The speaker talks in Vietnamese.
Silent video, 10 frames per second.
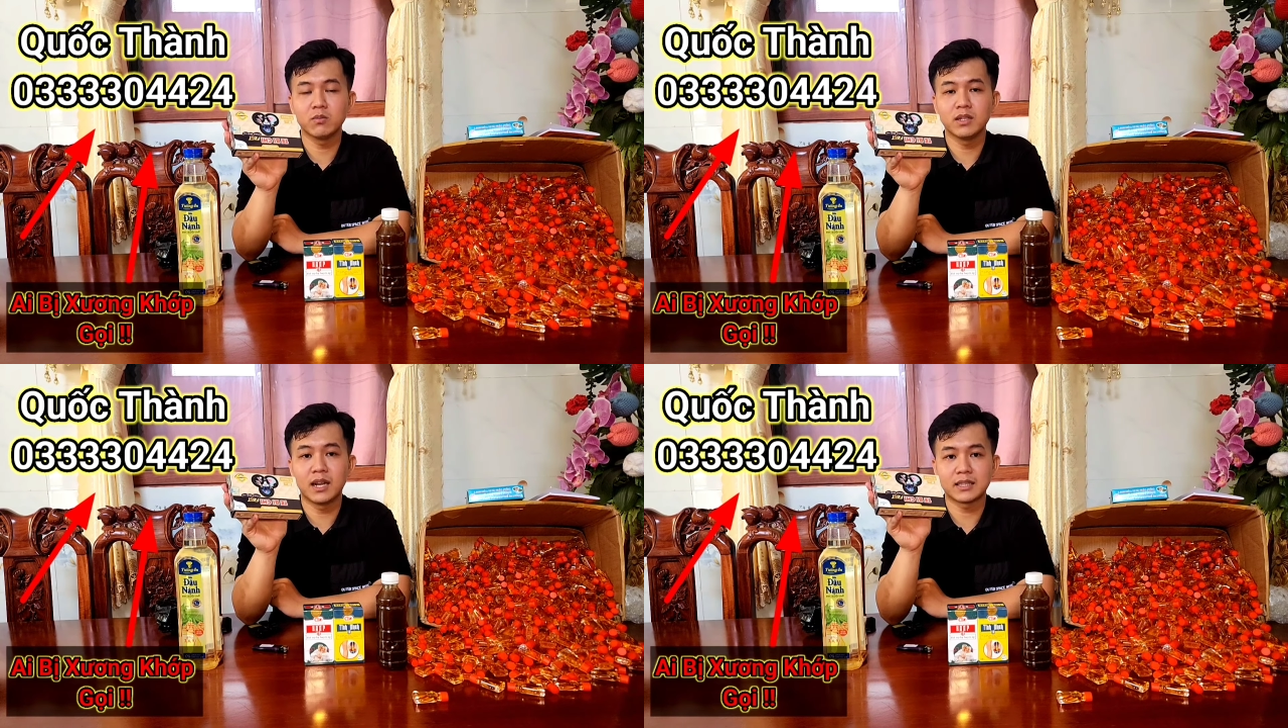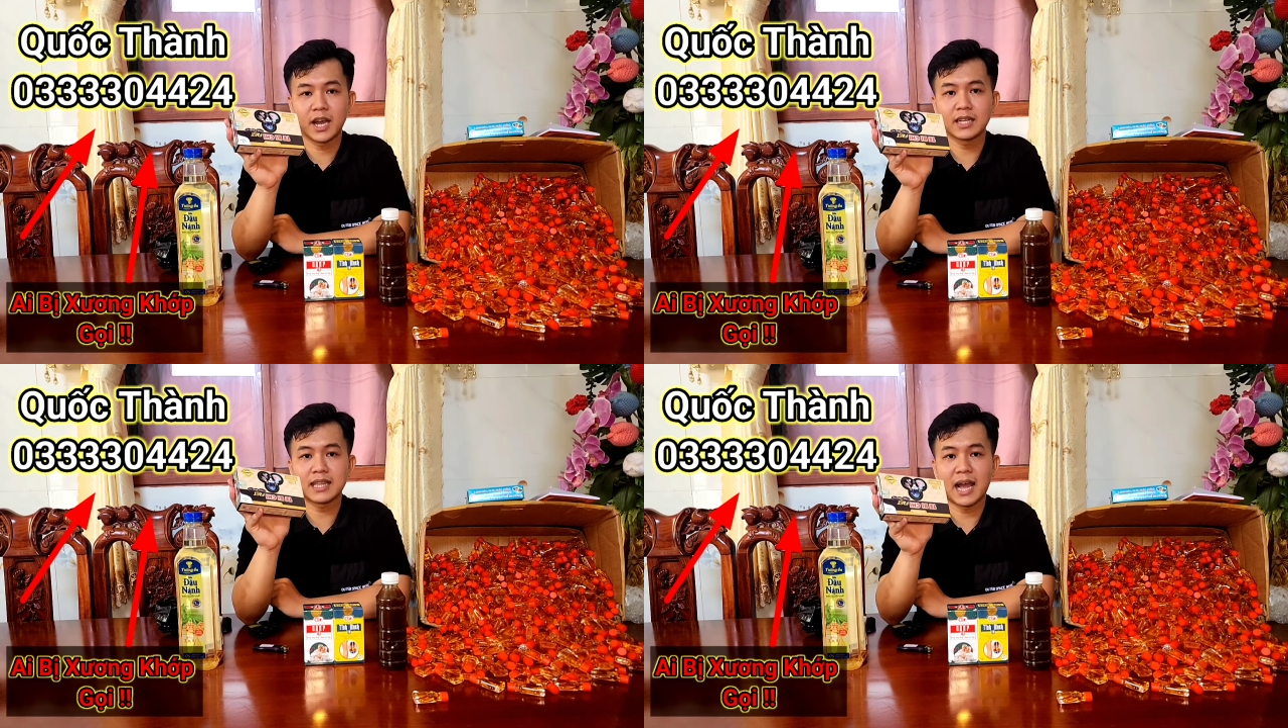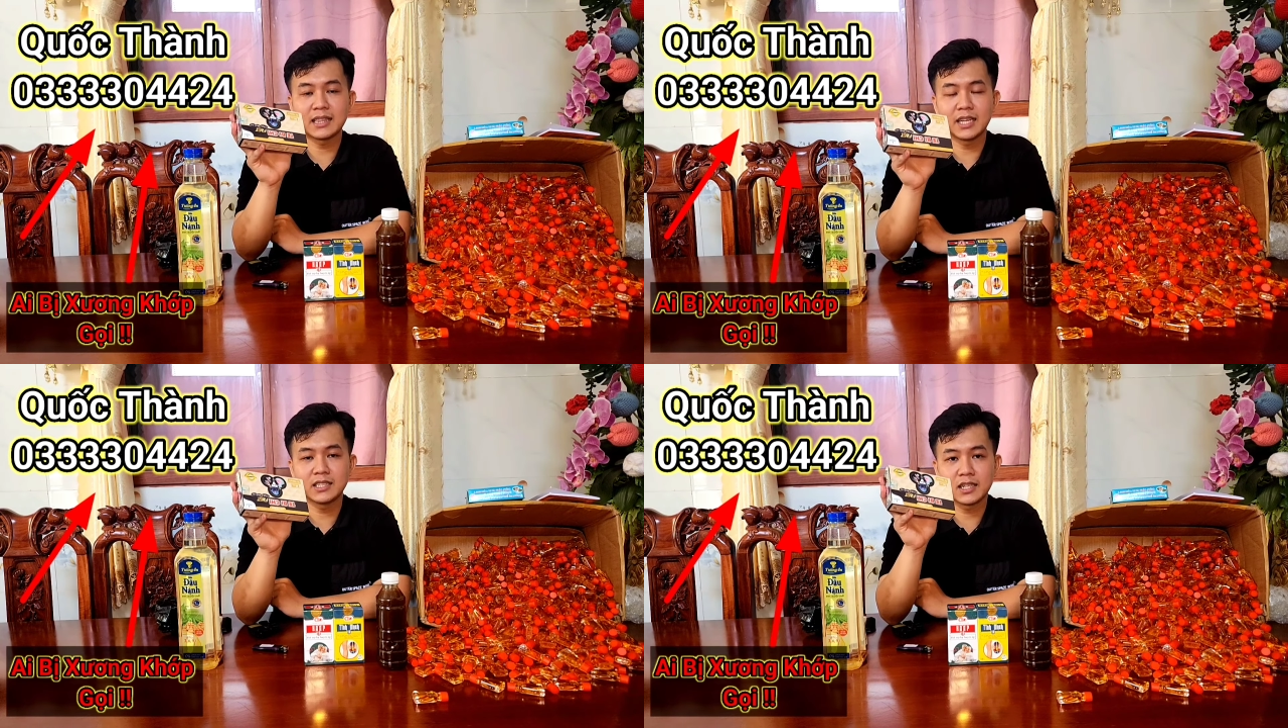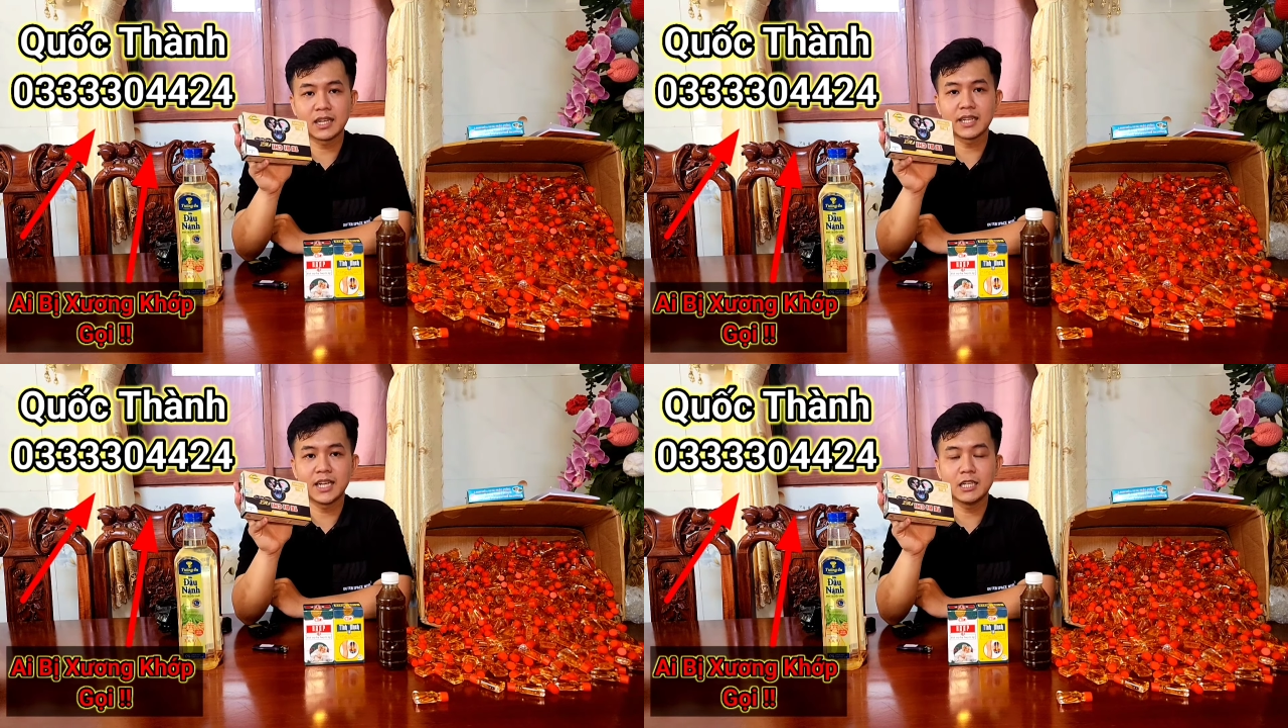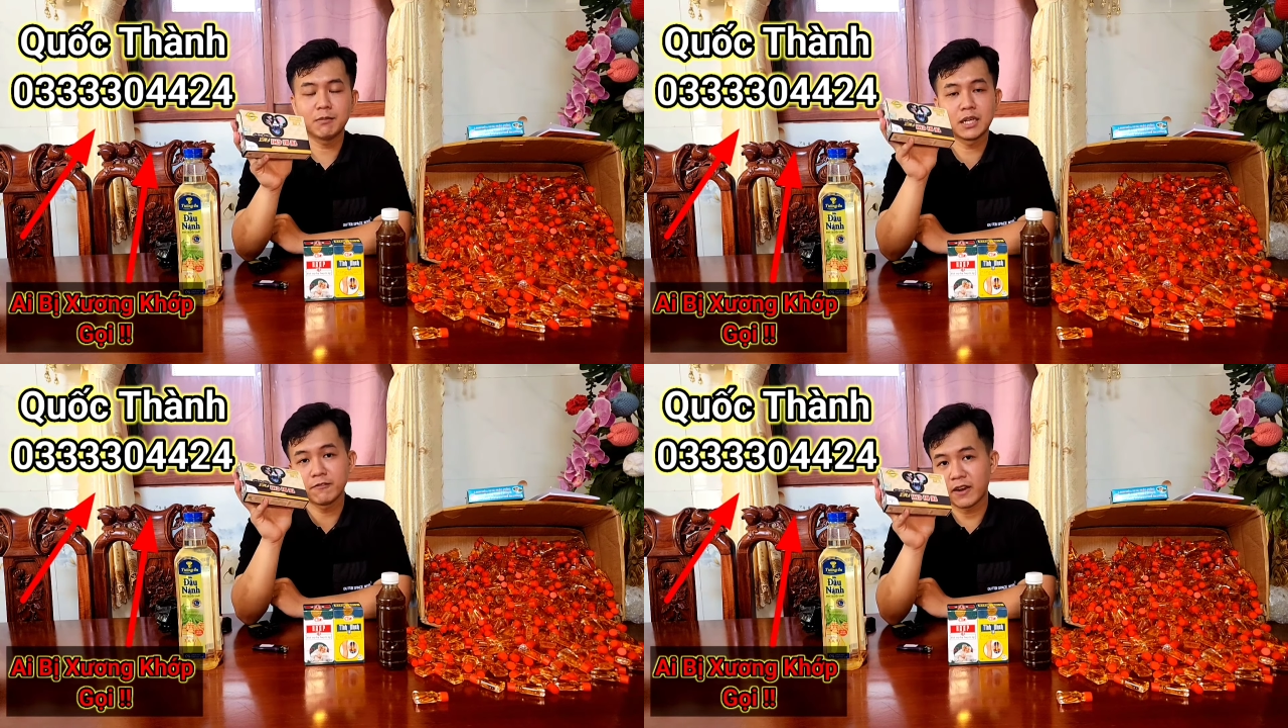cũng như là tê tay tê chân này kia
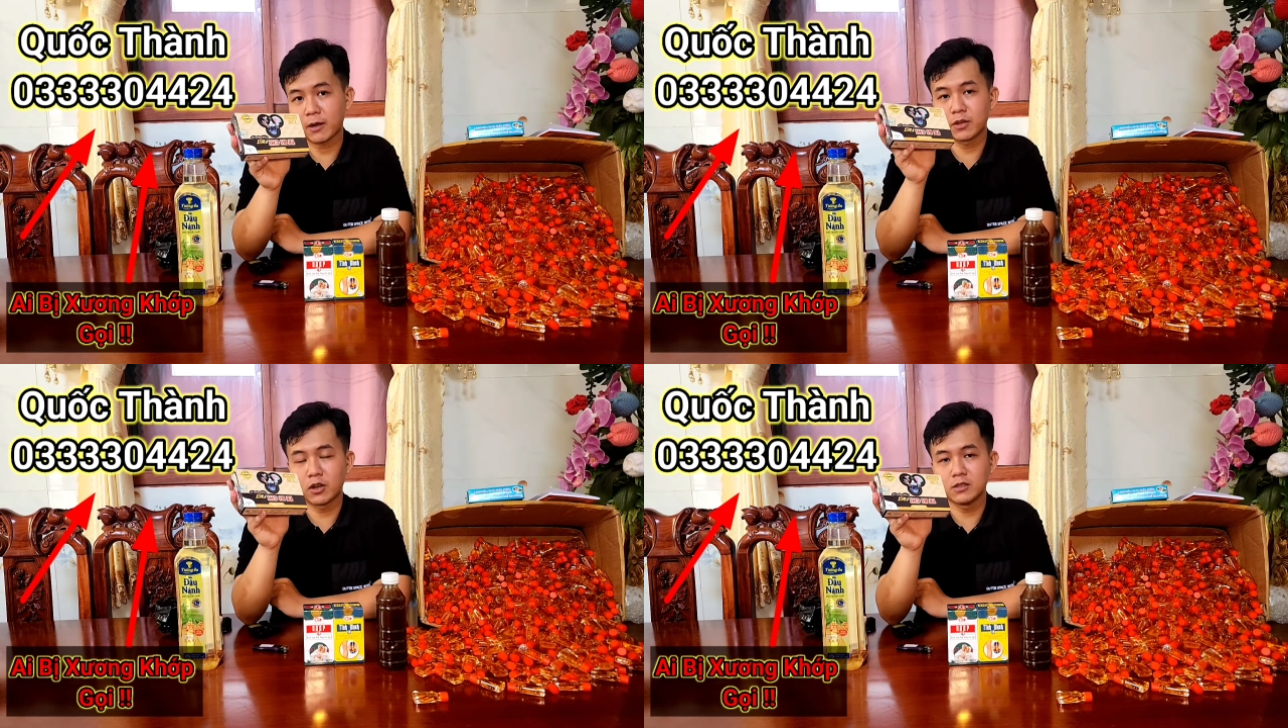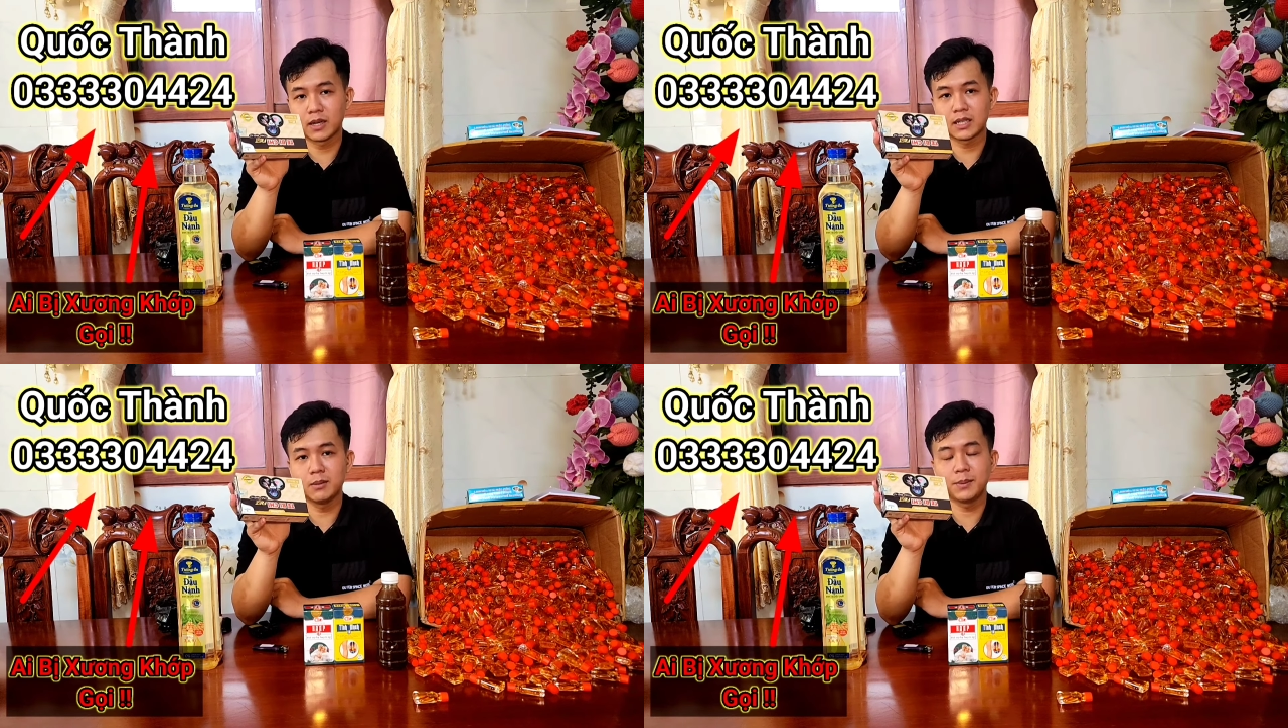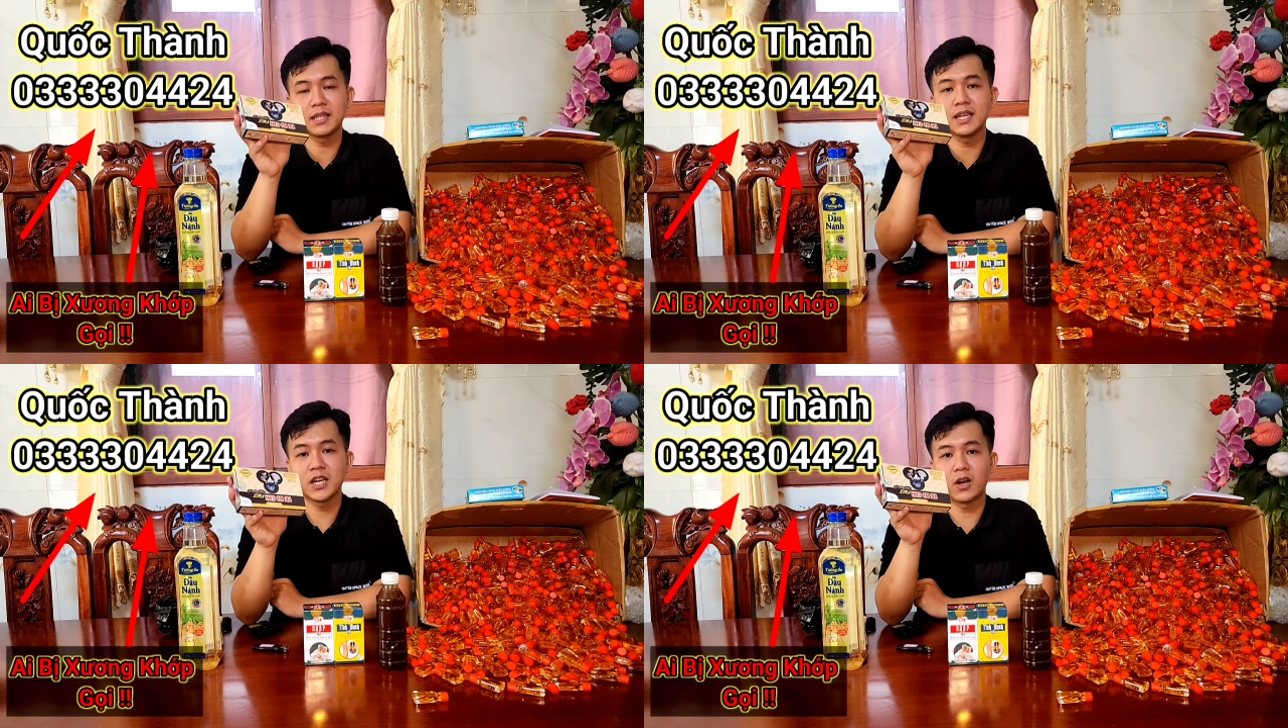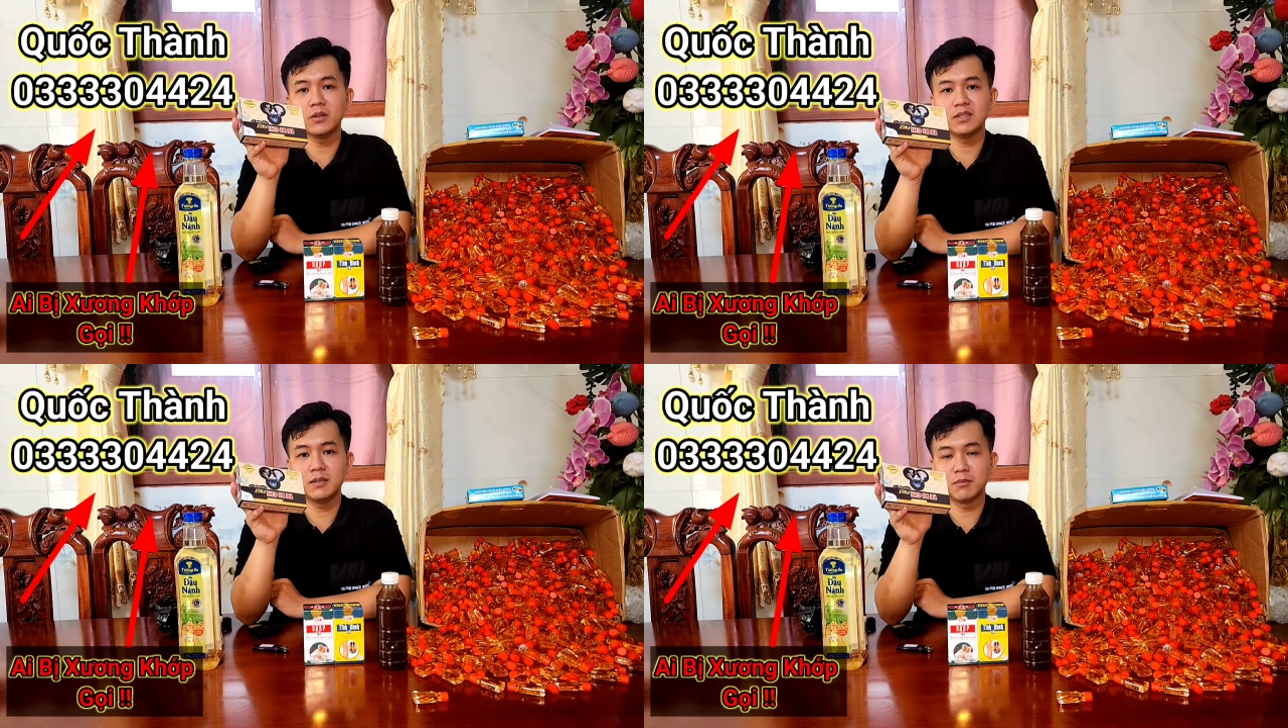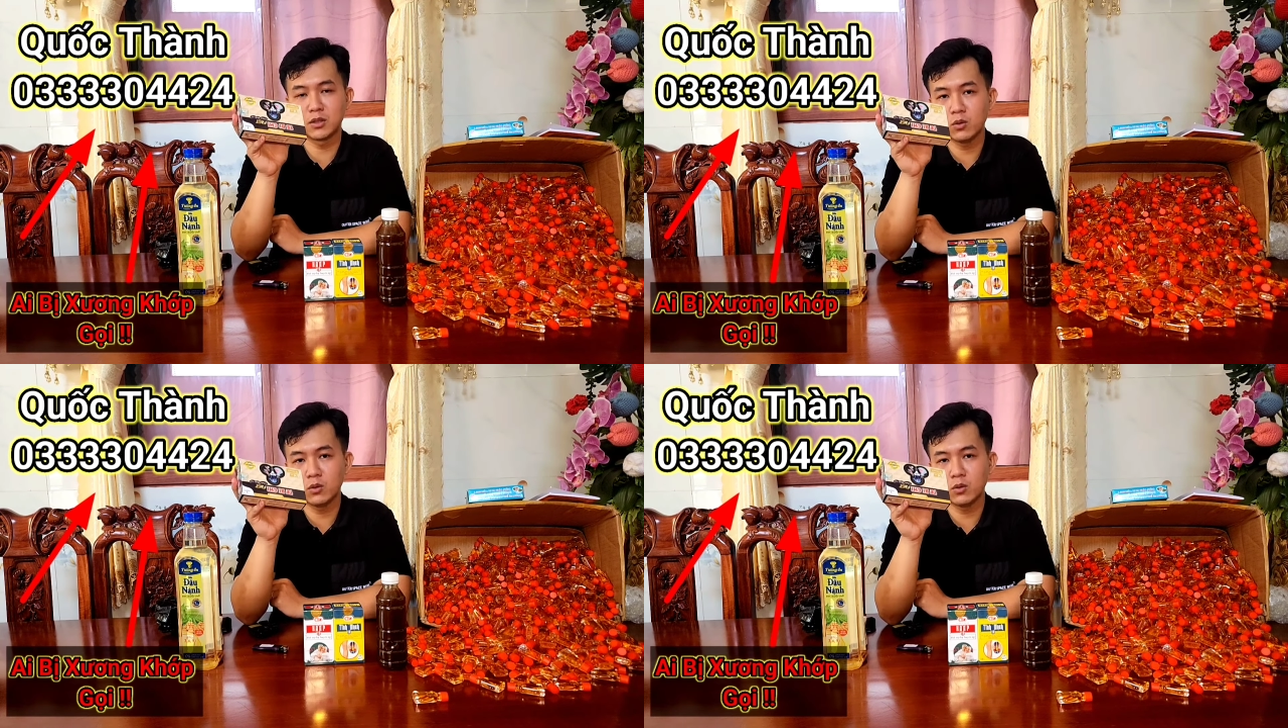đó mình niệm phật mình ngồi niệm phật đó mình bị tê giò đó quý vị